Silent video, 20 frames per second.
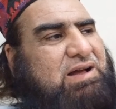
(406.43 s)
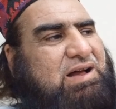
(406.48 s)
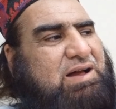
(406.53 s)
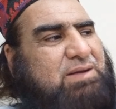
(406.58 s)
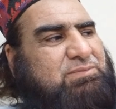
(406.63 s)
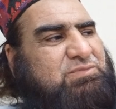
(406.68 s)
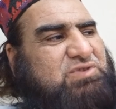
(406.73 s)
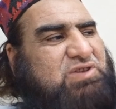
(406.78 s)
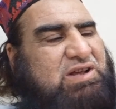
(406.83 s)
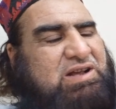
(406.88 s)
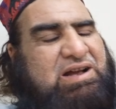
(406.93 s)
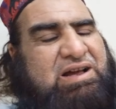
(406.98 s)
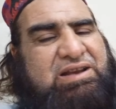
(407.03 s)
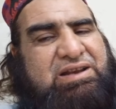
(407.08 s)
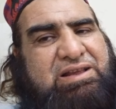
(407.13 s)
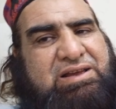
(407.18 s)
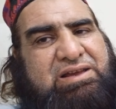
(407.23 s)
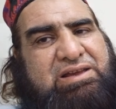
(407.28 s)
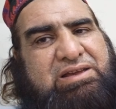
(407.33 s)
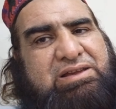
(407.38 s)
आम सा
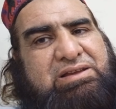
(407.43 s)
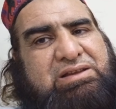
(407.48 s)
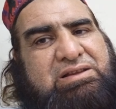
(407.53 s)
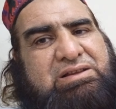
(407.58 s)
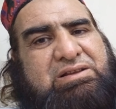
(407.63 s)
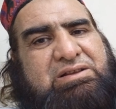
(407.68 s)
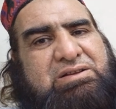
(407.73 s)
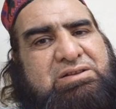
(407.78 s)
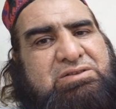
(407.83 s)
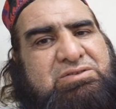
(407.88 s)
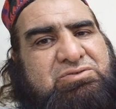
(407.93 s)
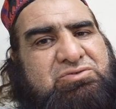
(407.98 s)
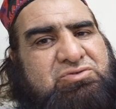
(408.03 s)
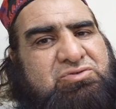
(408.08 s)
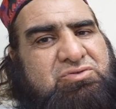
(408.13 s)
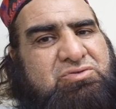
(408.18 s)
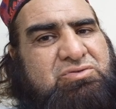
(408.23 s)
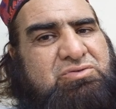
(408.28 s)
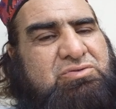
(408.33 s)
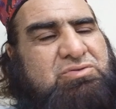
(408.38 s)
खाना है
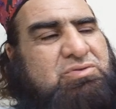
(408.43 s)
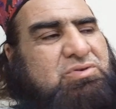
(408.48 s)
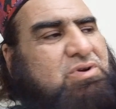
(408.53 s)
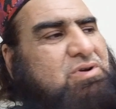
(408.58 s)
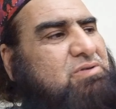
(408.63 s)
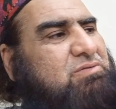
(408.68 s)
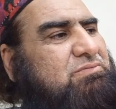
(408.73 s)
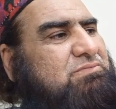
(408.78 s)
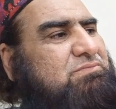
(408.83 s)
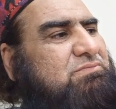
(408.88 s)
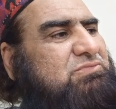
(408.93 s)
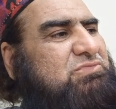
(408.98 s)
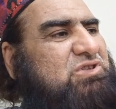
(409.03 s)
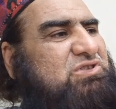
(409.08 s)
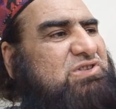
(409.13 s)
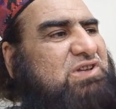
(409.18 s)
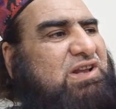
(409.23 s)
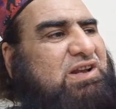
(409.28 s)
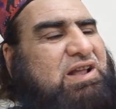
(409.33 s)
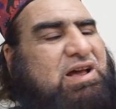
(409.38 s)
जो
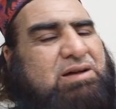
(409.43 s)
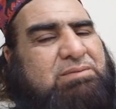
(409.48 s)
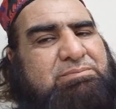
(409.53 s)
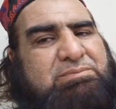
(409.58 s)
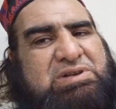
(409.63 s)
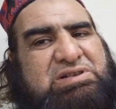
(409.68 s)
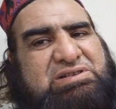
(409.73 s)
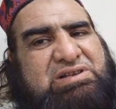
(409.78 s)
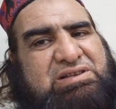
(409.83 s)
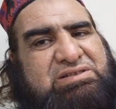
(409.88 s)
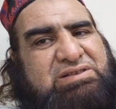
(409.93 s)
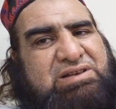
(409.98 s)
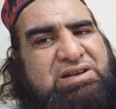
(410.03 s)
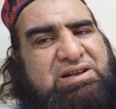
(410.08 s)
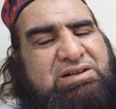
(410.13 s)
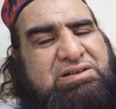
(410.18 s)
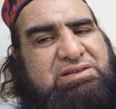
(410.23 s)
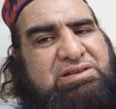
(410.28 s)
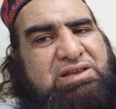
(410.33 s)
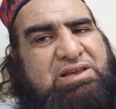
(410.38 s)
जिसका नाम बस ऐसा
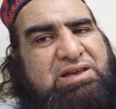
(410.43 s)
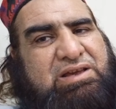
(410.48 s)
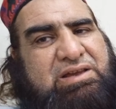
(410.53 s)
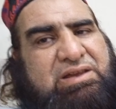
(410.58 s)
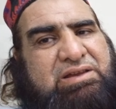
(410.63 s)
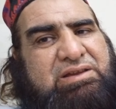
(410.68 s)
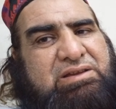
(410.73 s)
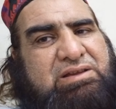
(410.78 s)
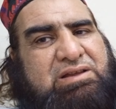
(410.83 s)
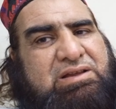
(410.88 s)
रख दिया है